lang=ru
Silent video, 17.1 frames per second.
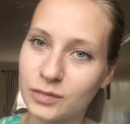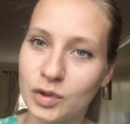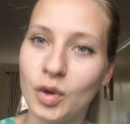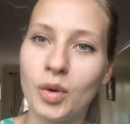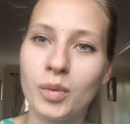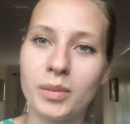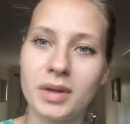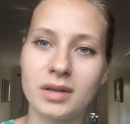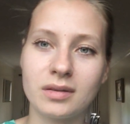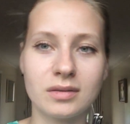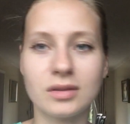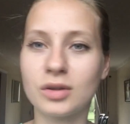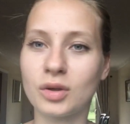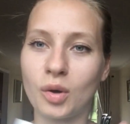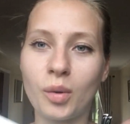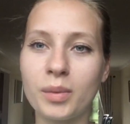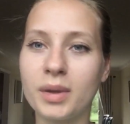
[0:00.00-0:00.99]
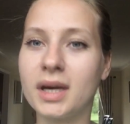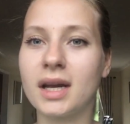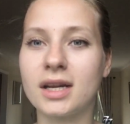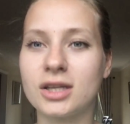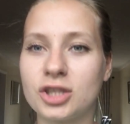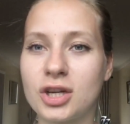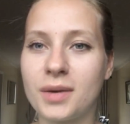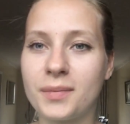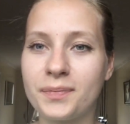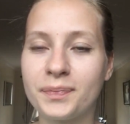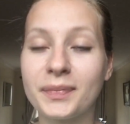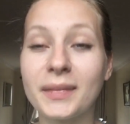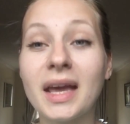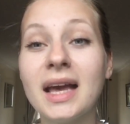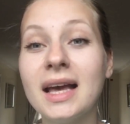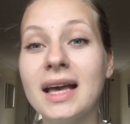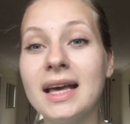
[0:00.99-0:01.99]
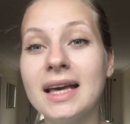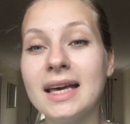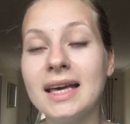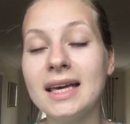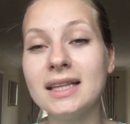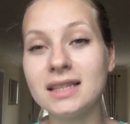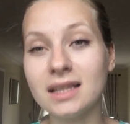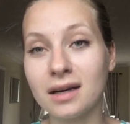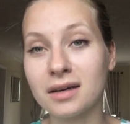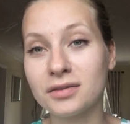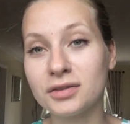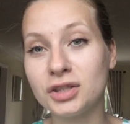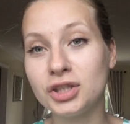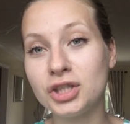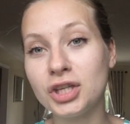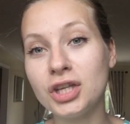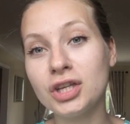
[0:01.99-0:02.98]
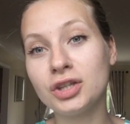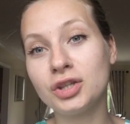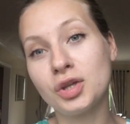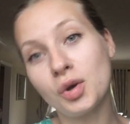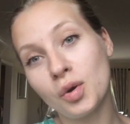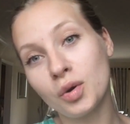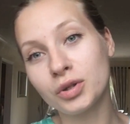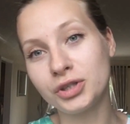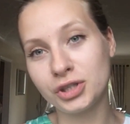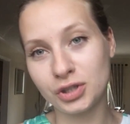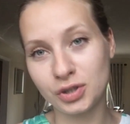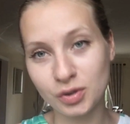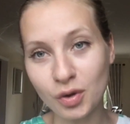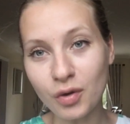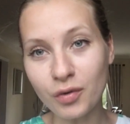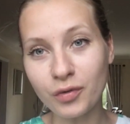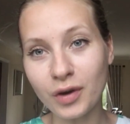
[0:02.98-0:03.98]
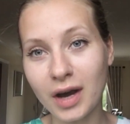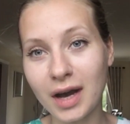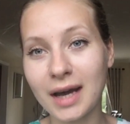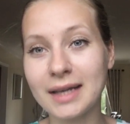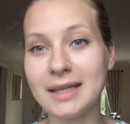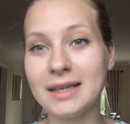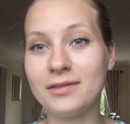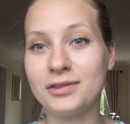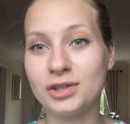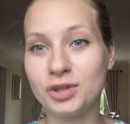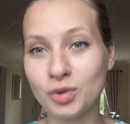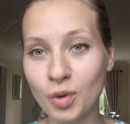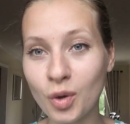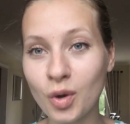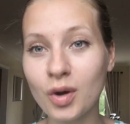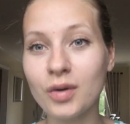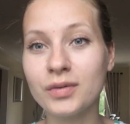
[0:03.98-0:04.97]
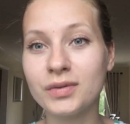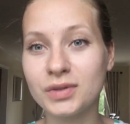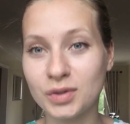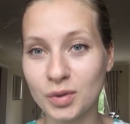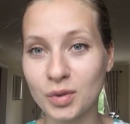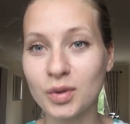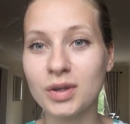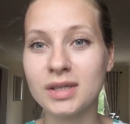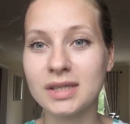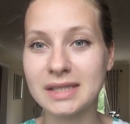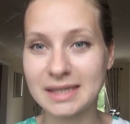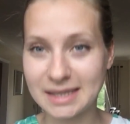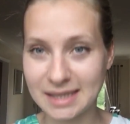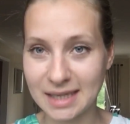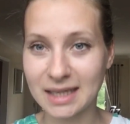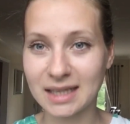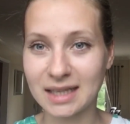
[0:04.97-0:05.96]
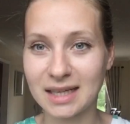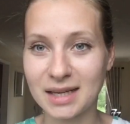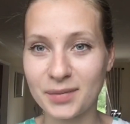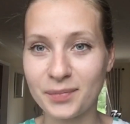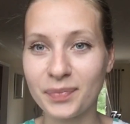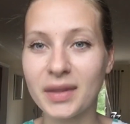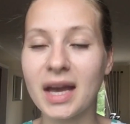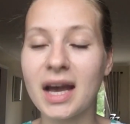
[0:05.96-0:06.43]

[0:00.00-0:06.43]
в доме, кроме гаража. Итак, в течение трех часов они все-все сделали.